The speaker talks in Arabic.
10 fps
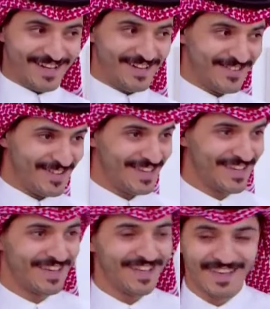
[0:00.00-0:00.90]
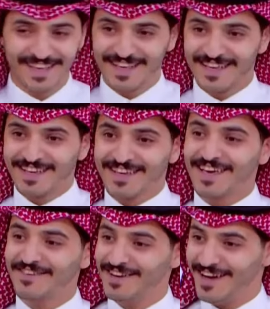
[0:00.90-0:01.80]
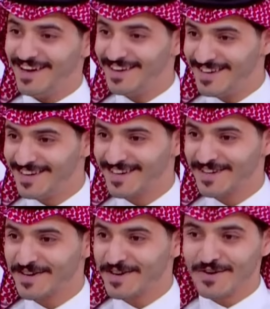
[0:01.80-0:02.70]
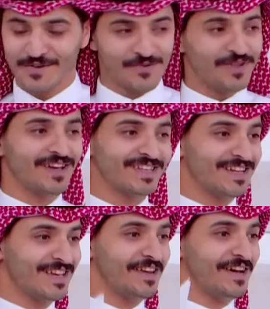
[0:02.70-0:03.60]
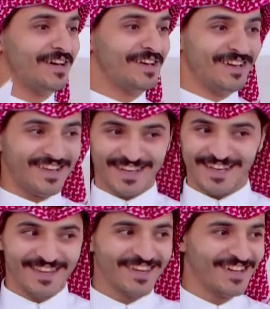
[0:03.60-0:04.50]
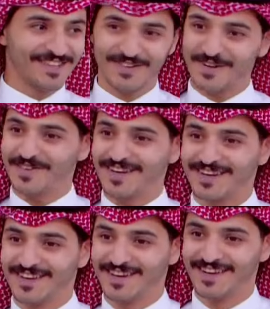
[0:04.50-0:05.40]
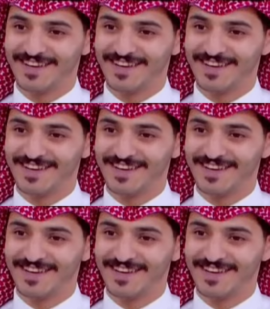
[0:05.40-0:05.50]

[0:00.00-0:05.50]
يسلمك يا عمر كيف الحال؟ الله يطول عمرك الله مشتاقين لك يا ولد الله يطول عمرك والله الشوق